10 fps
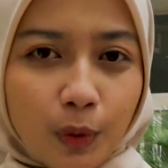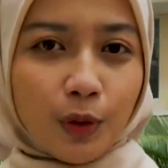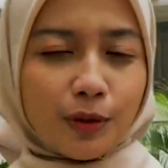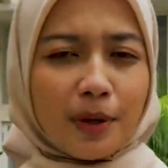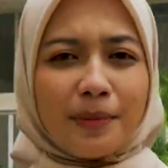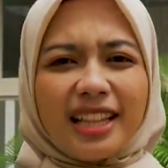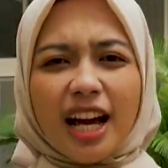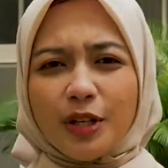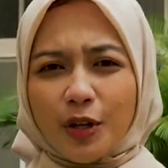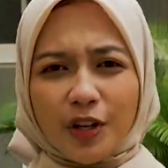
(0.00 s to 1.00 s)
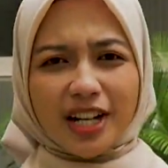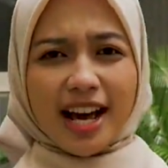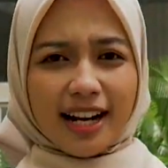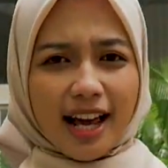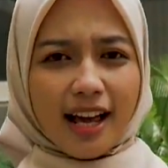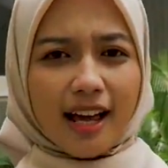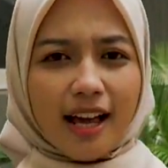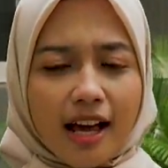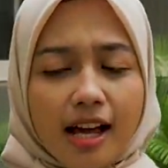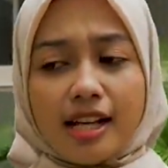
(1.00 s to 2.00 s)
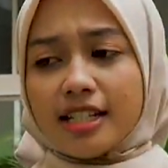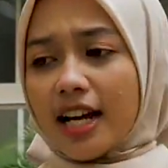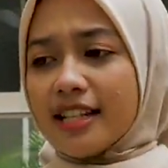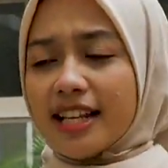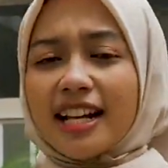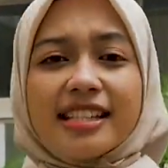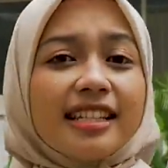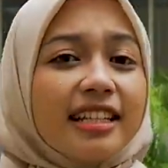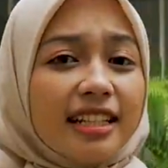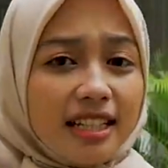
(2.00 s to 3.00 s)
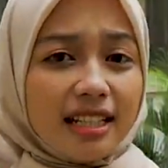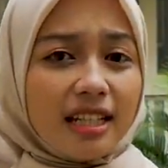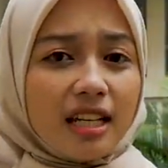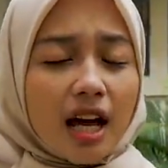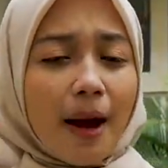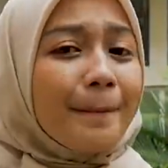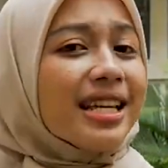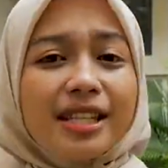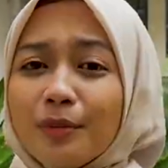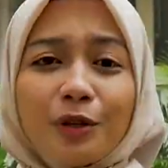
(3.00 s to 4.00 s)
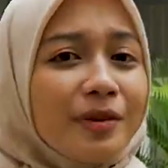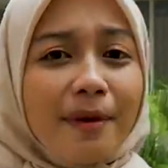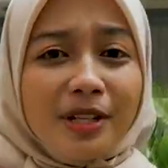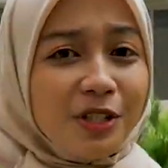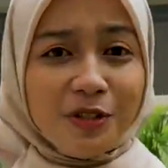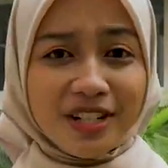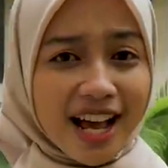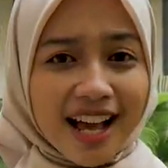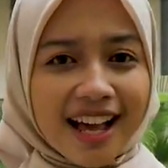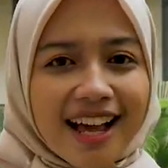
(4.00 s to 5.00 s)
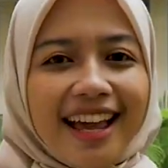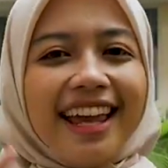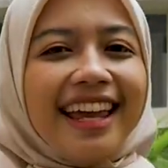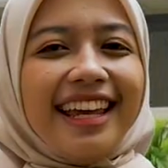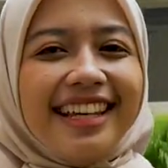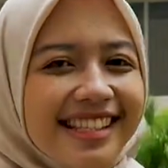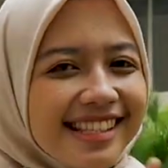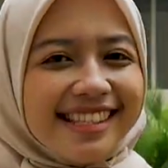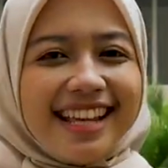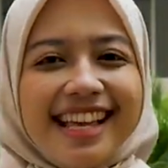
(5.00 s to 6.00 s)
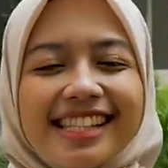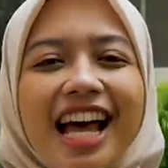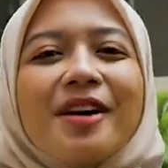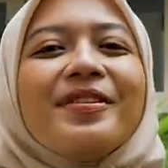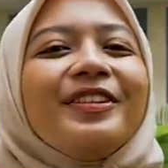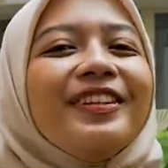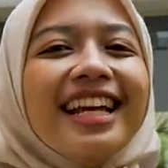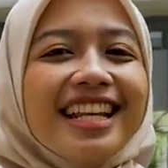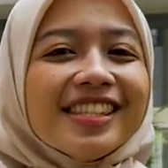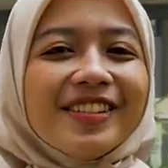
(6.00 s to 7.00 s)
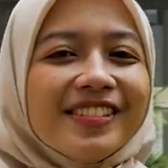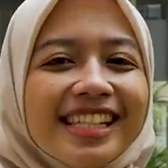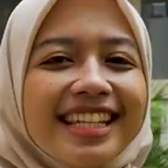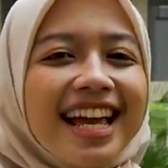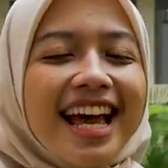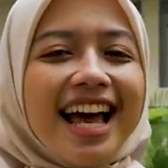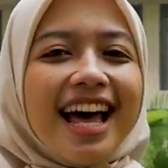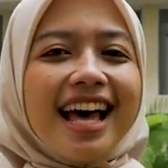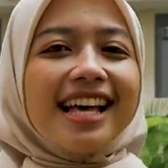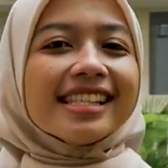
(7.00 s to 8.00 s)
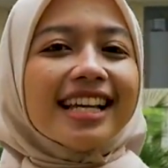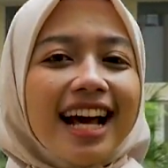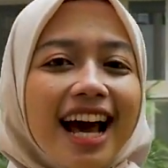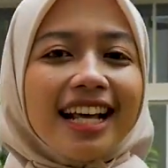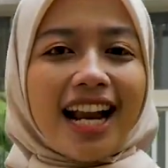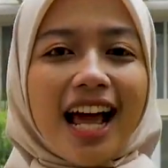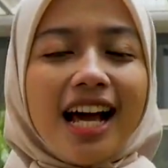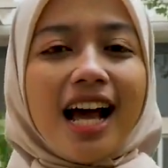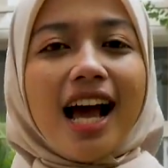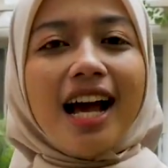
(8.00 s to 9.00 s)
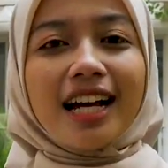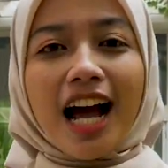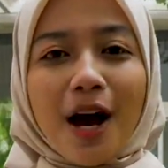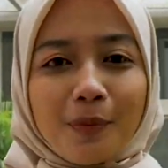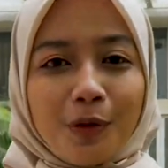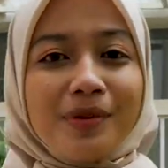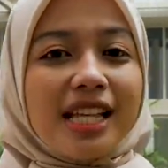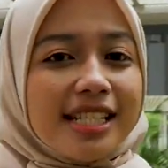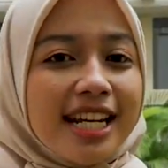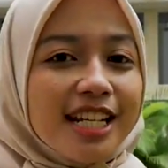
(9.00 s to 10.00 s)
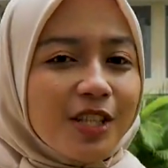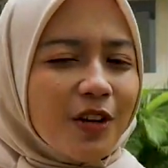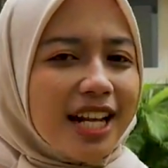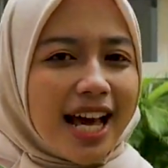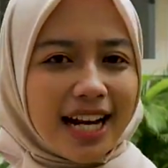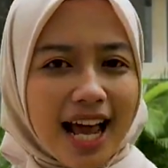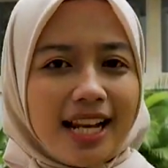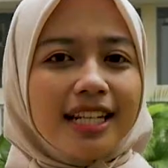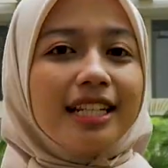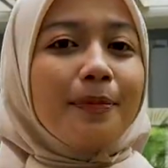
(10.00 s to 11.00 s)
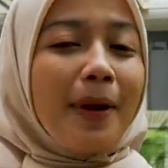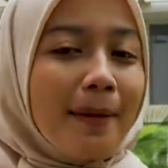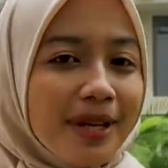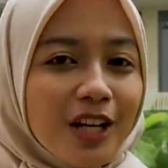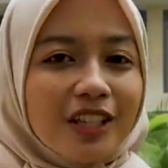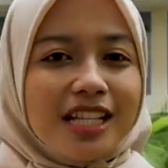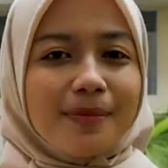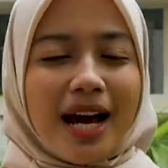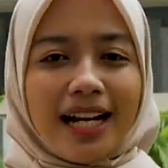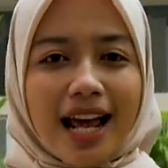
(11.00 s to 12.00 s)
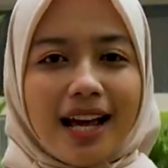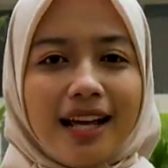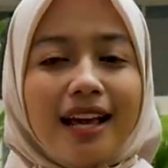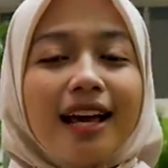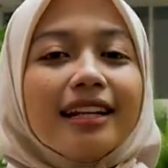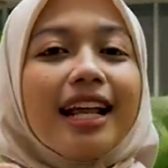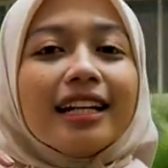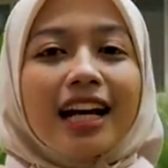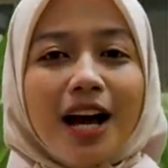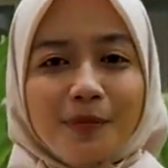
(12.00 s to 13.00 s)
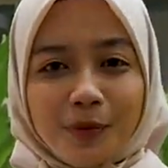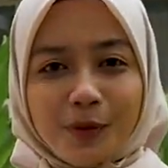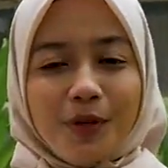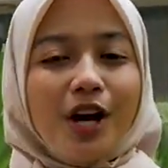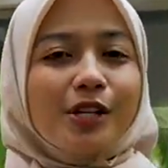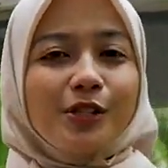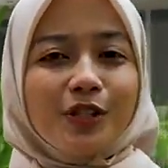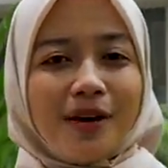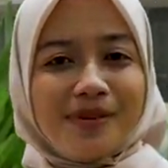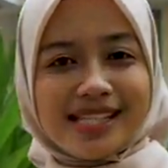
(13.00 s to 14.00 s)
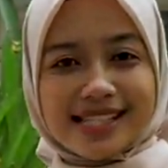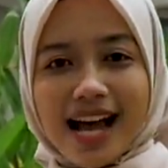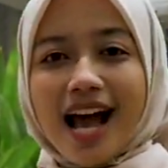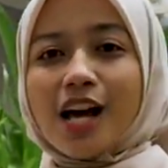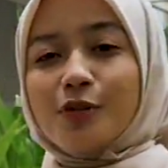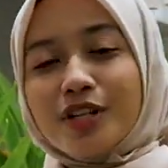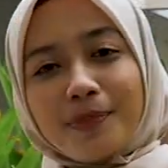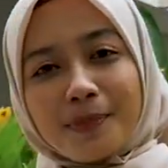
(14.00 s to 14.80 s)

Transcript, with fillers: urus permintaan donor darah. Cari sana sini, masih belum dapat juga. Eits, sahabat udah di solusinya. Sekarang, kamu bisa cek stok darah di PMI Kota Semarang dan kamu juga bisa ajuin